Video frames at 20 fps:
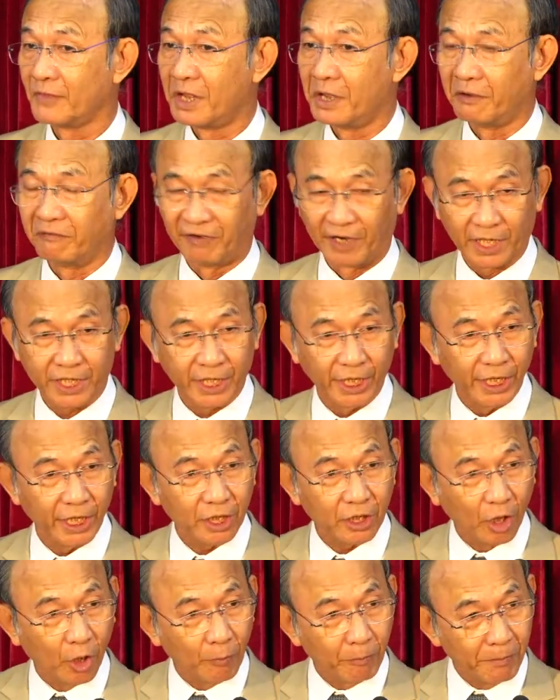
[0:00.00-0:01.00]
Và khi
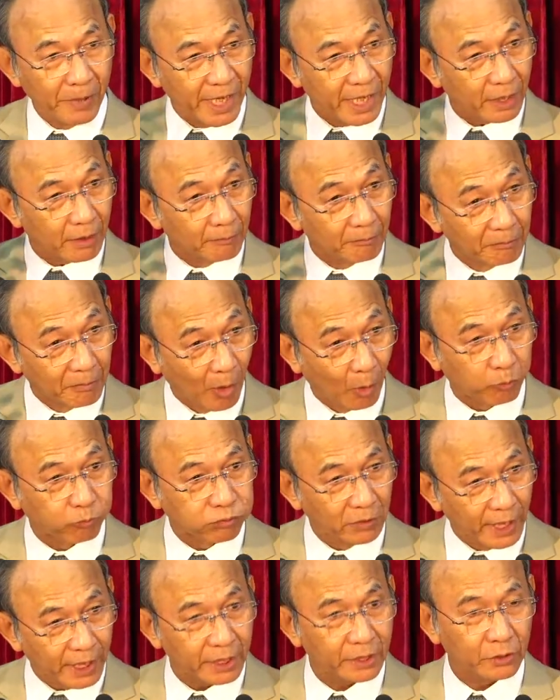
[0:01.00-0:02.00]
con biết mục
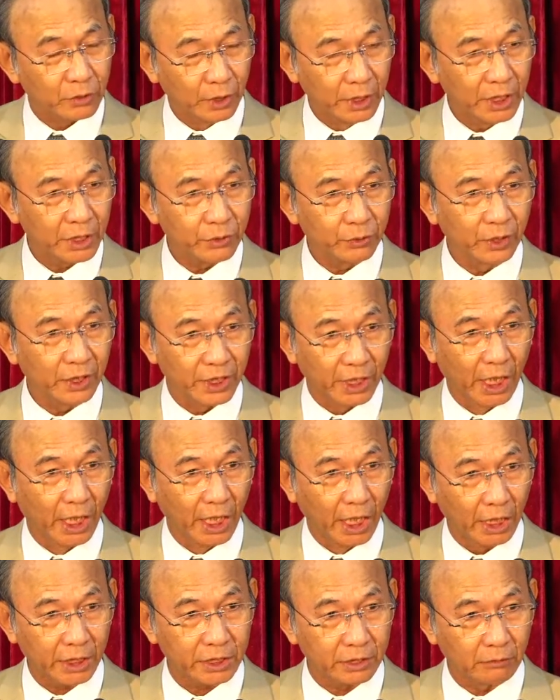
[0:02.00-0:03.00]
đích của Đức Chúa Trời
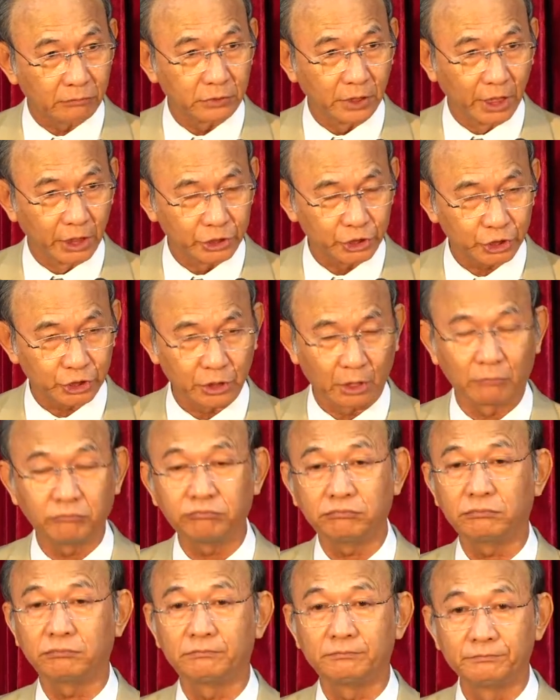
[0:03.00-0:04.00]
ở trong đời
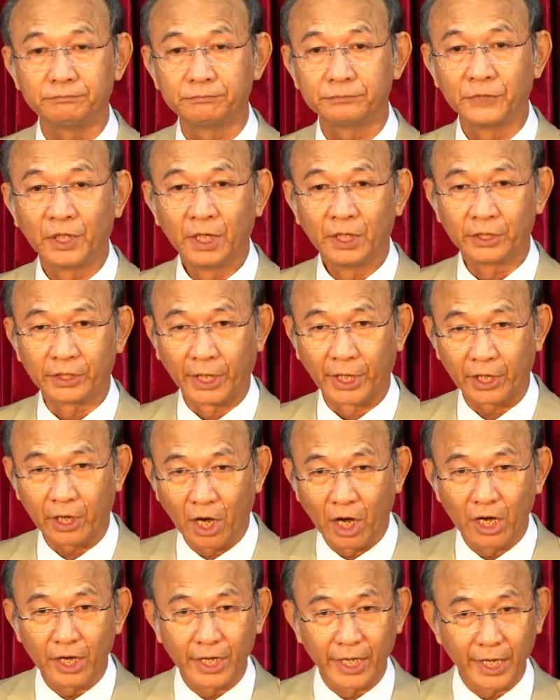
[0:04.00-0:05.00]
sống, thì
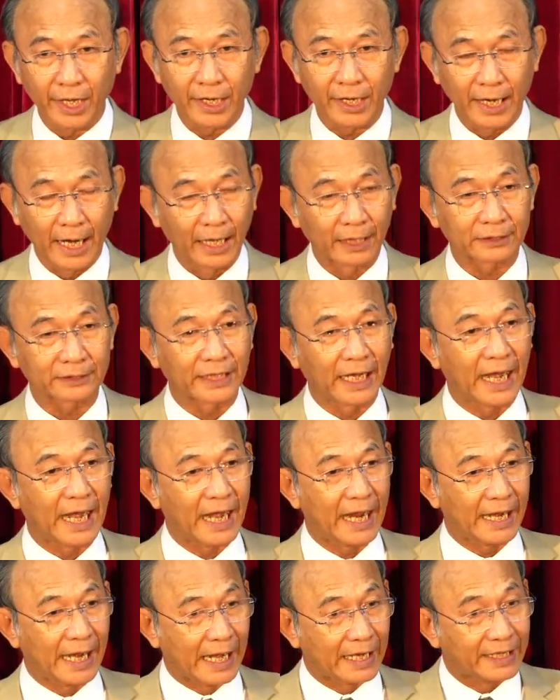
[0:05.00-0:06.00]
có nghĩa rằng
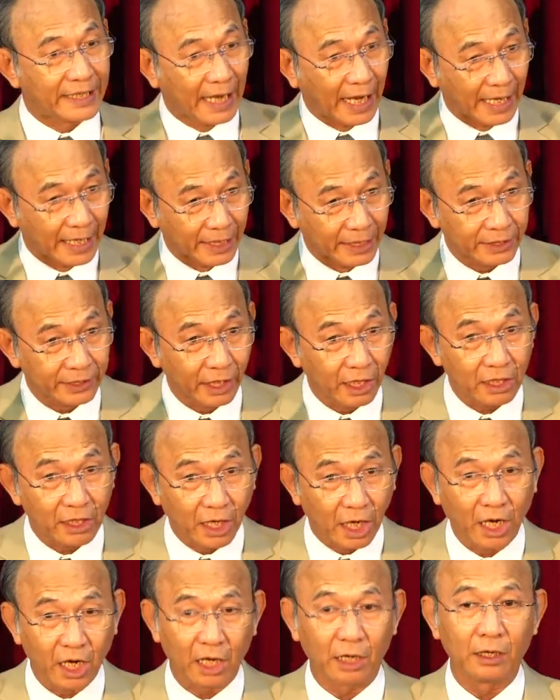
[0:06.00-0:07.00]
ta đã dạy cho
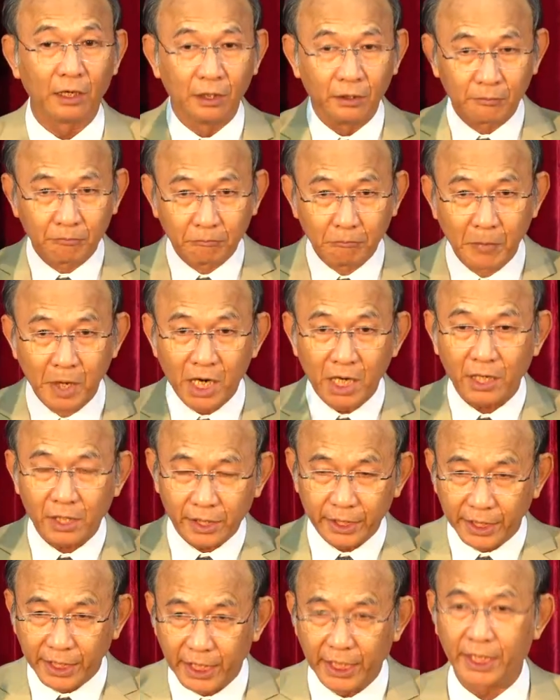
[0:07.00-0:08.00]
con bước
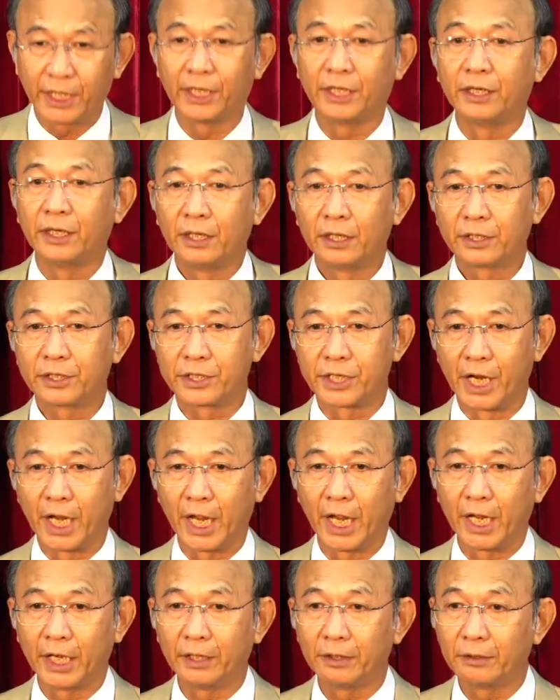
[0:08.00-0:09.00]
đi
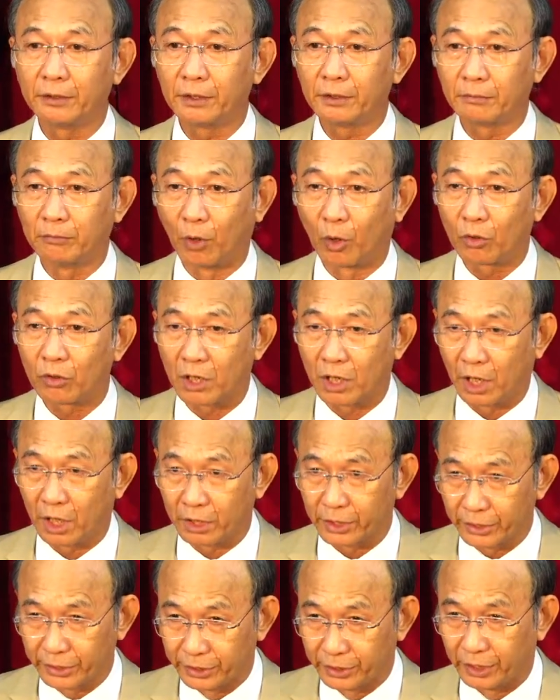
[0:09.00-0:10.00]
trên một
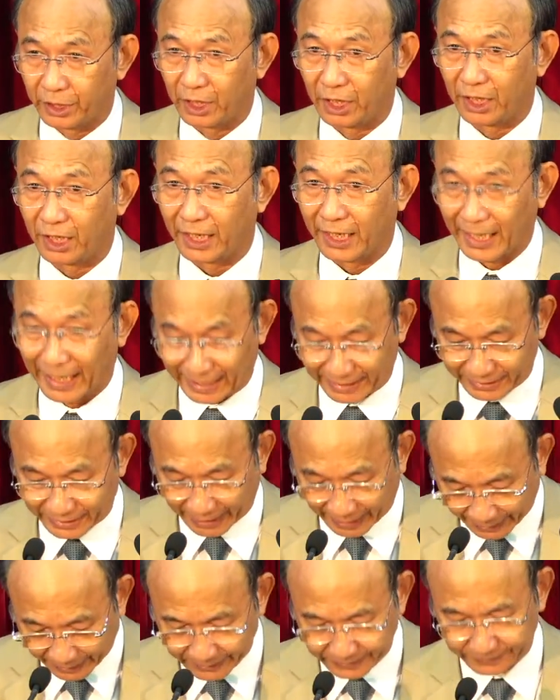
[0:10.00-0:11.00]
con đường ngay
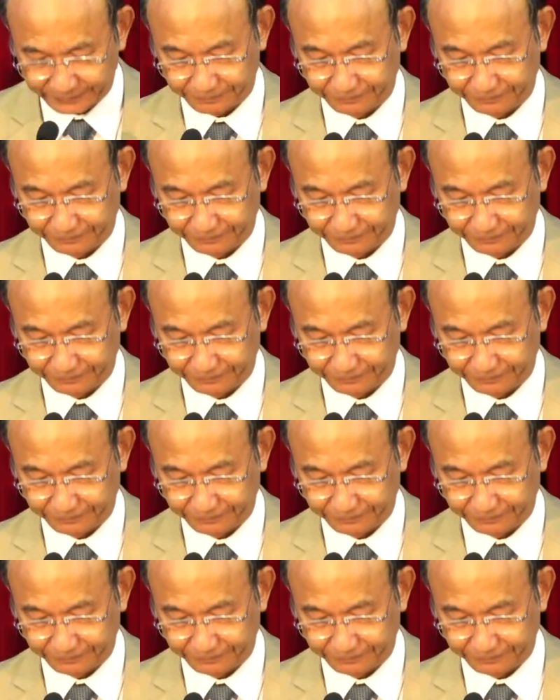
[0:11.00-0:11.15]
thẳng.